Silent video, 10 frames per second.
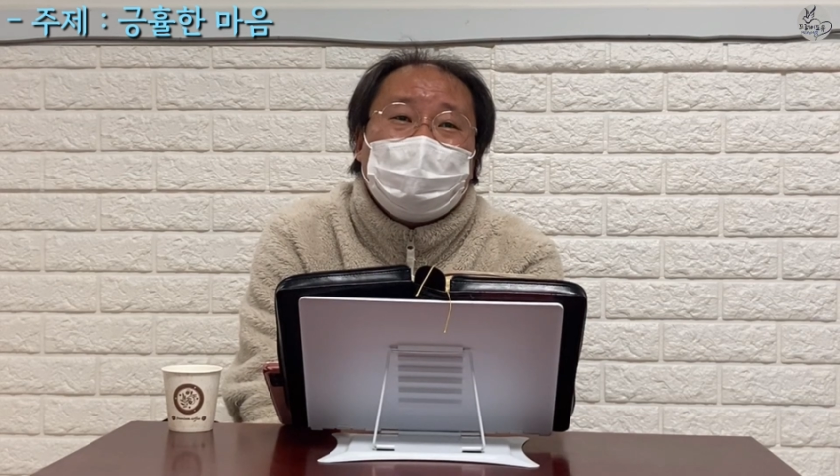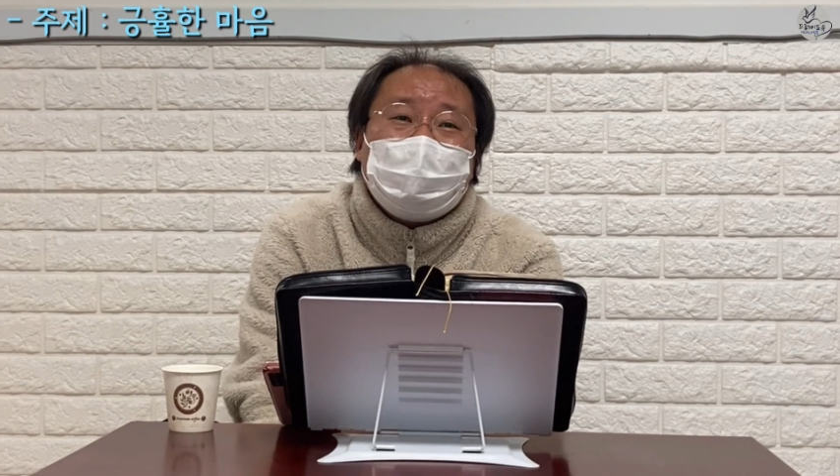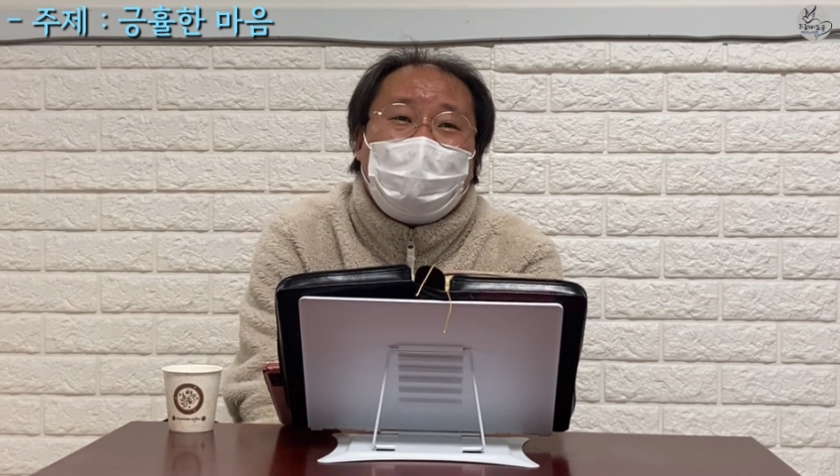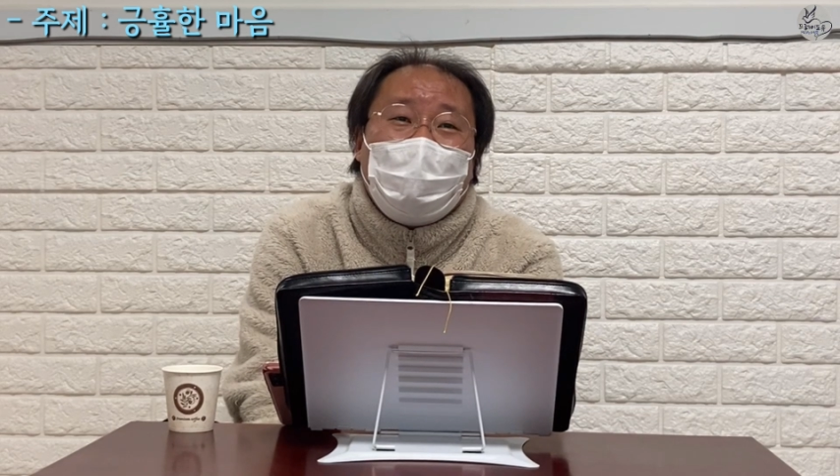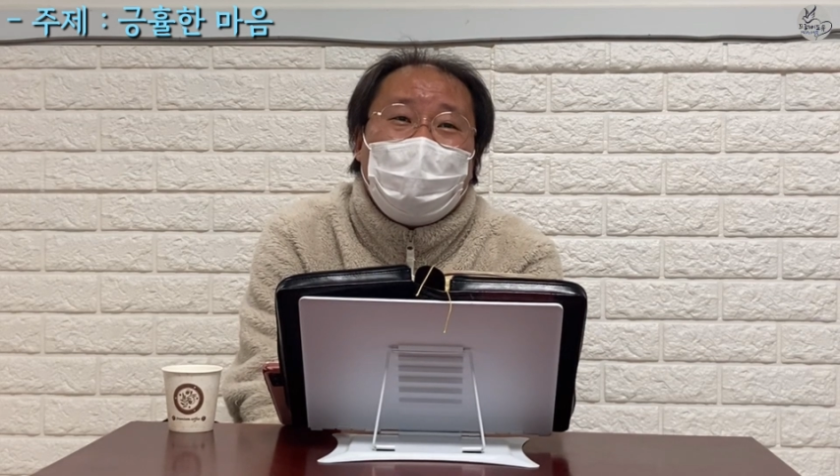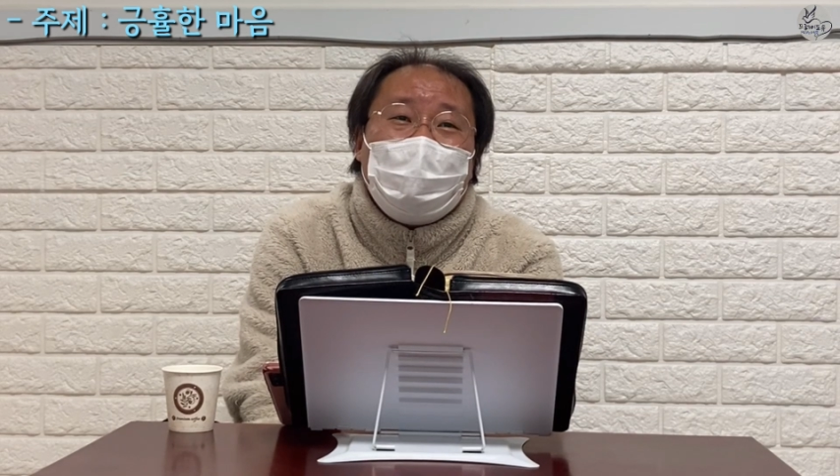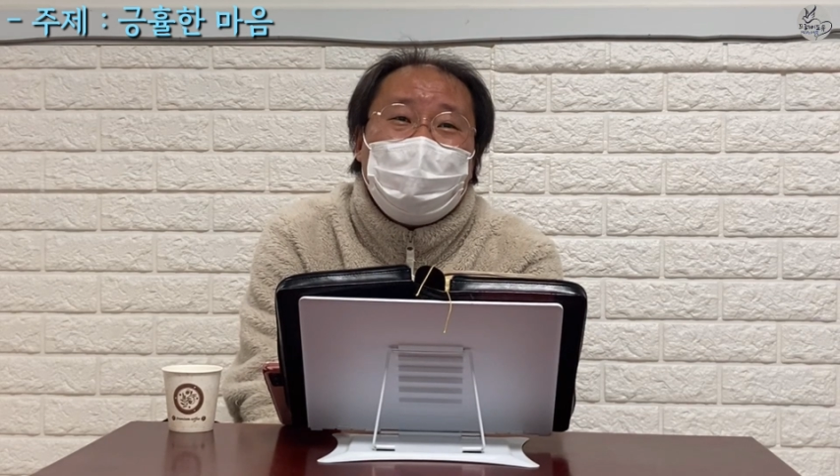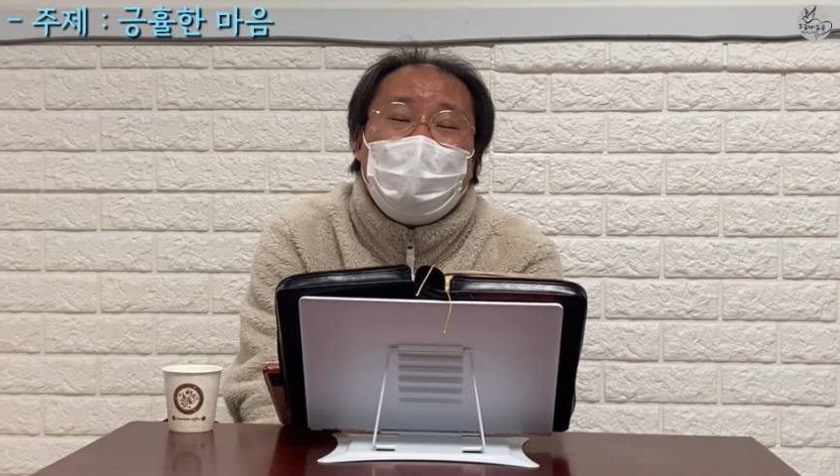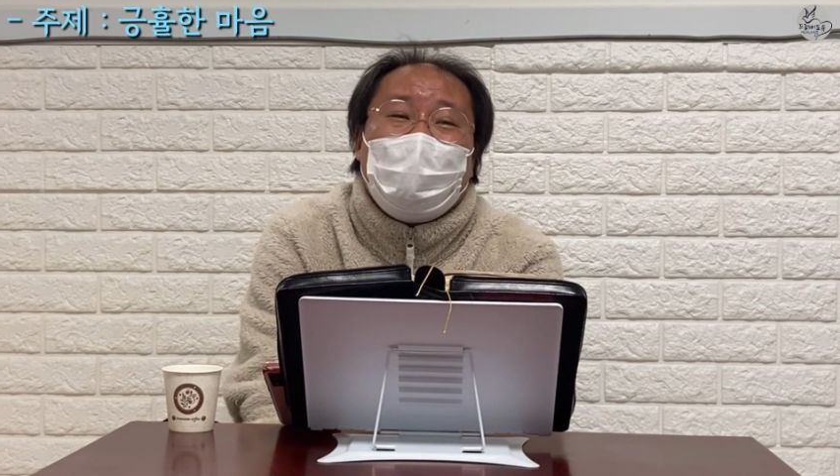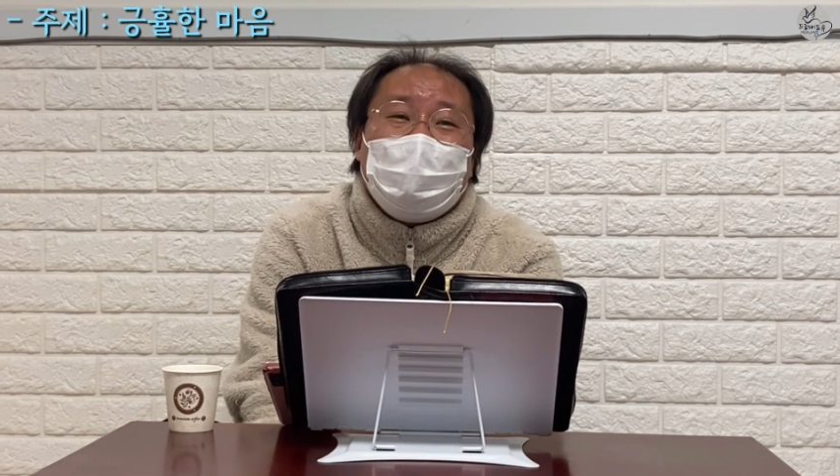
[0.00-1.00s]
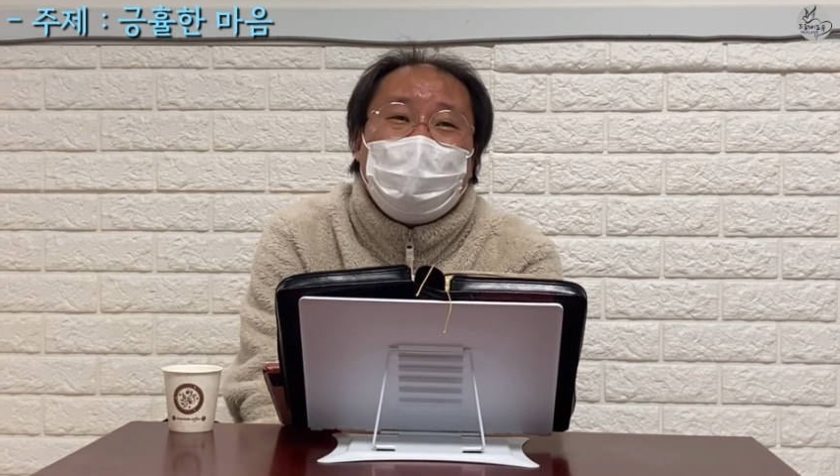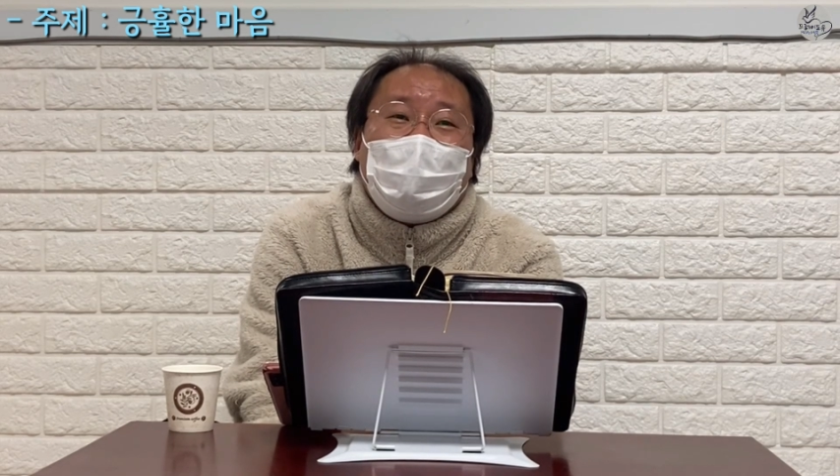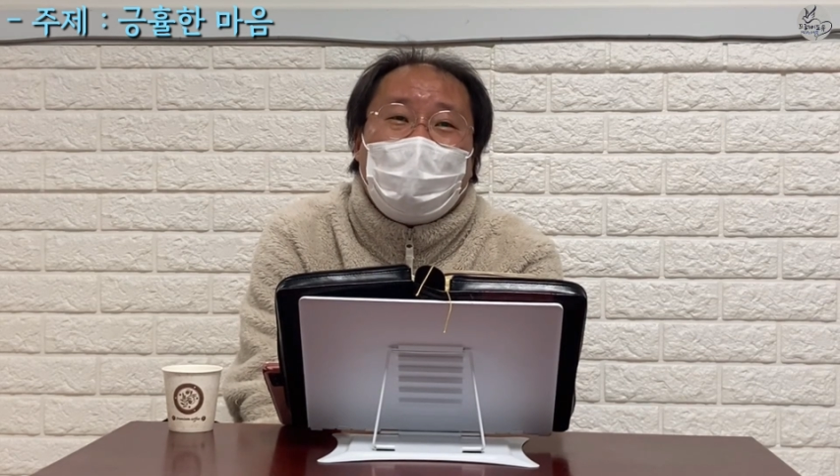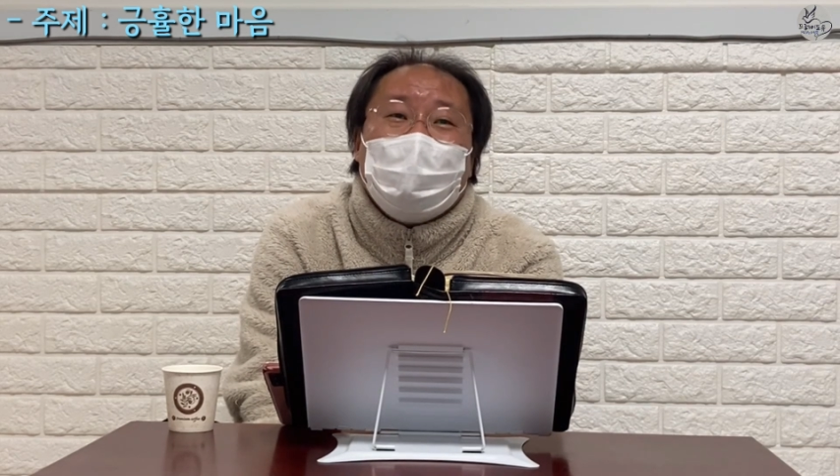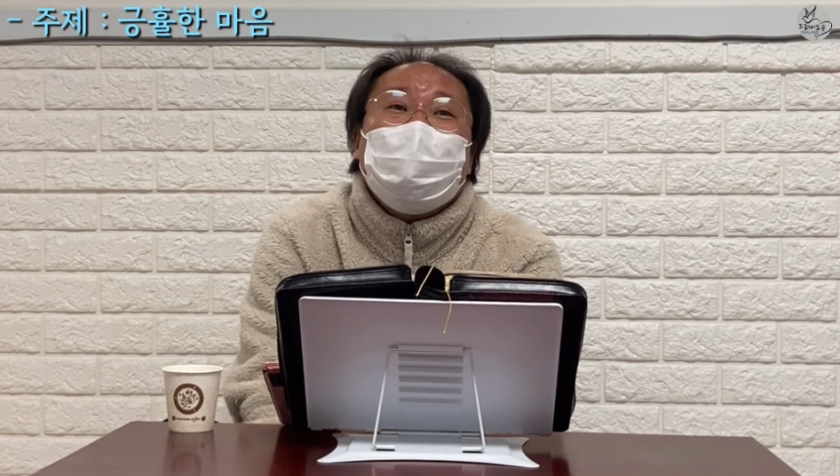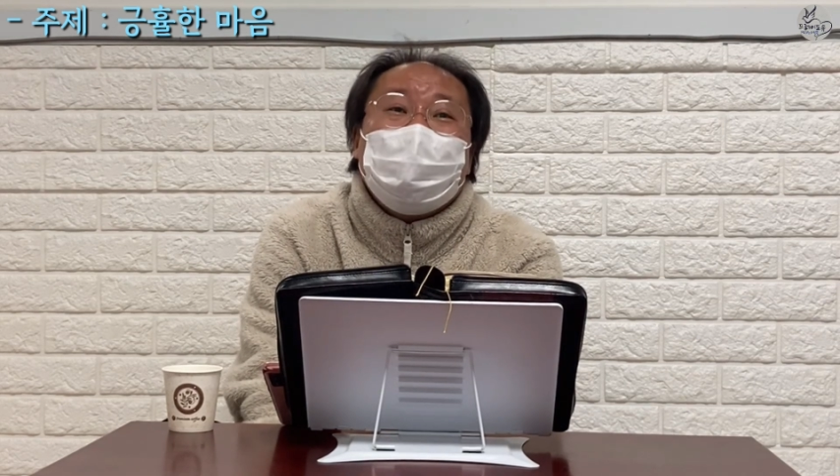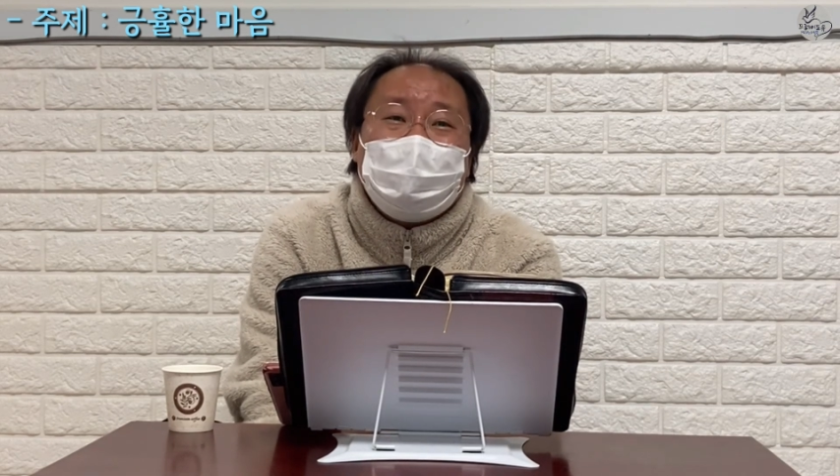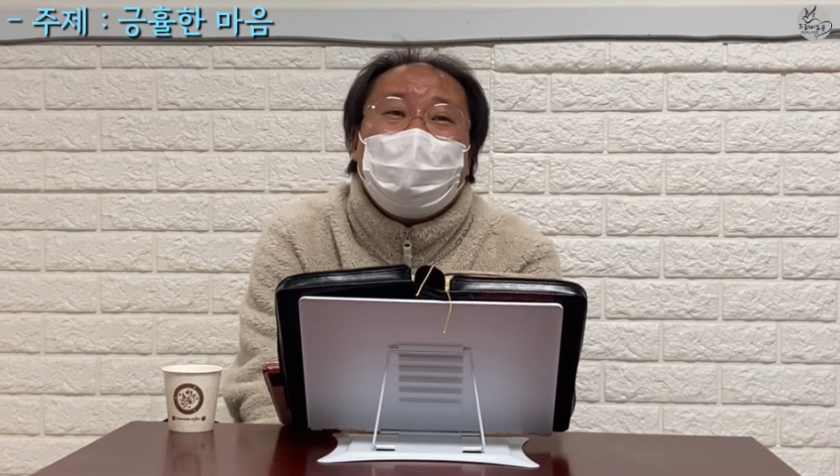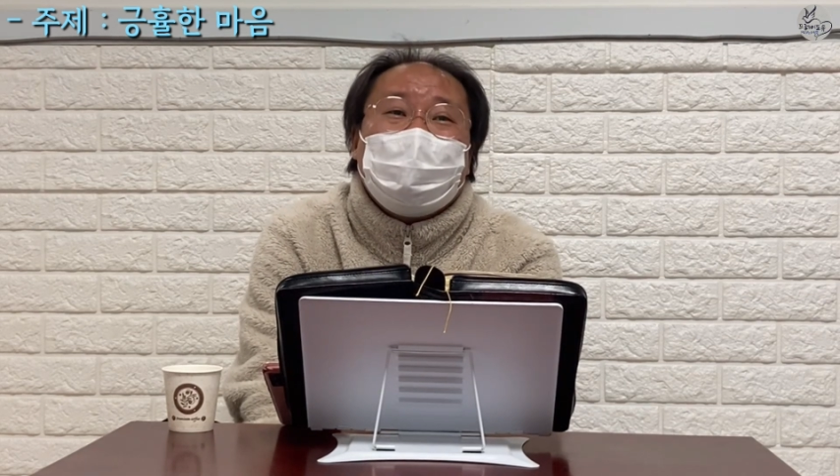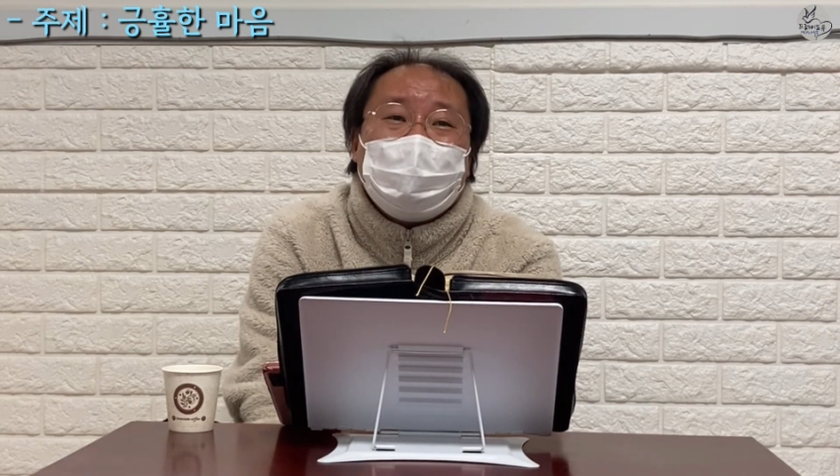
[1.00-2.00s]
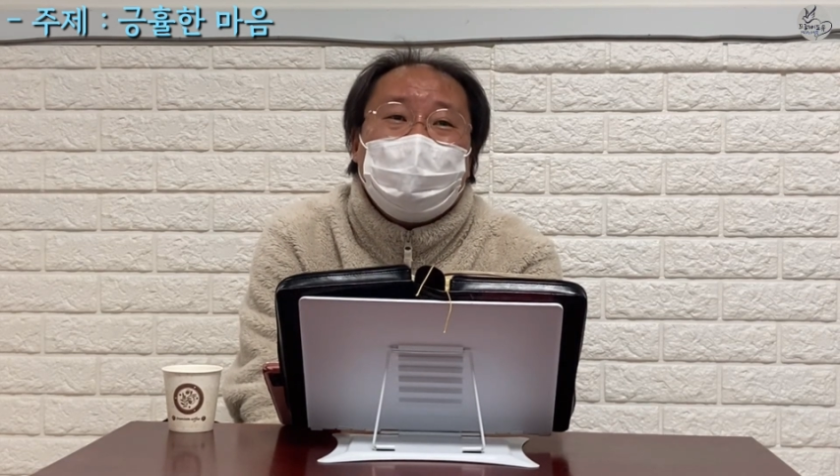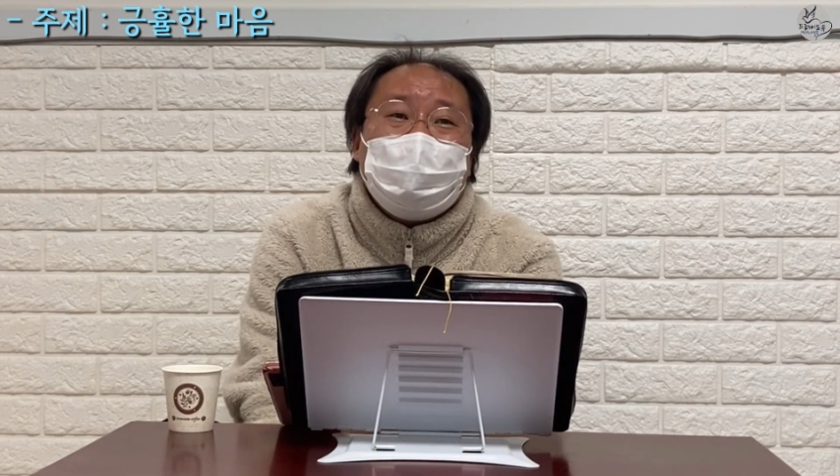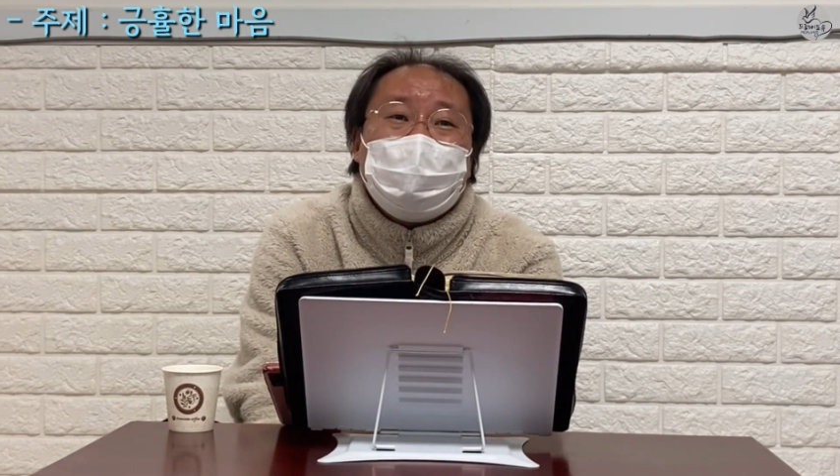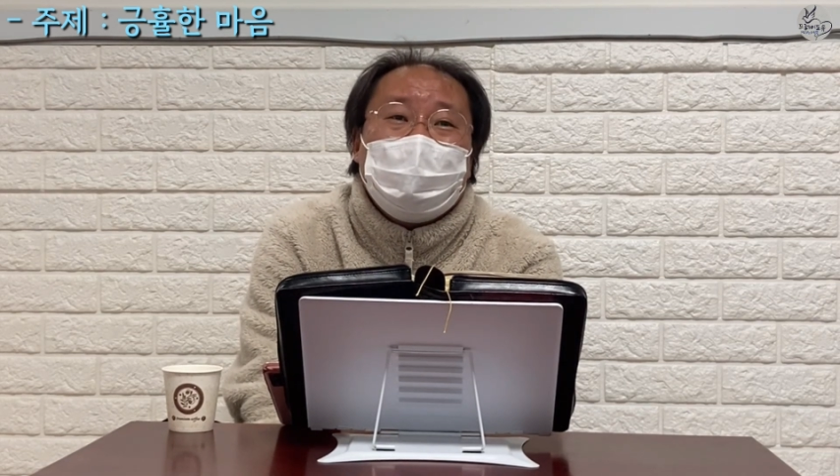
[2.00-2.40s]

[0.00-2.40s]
사람이 아니시겠죠.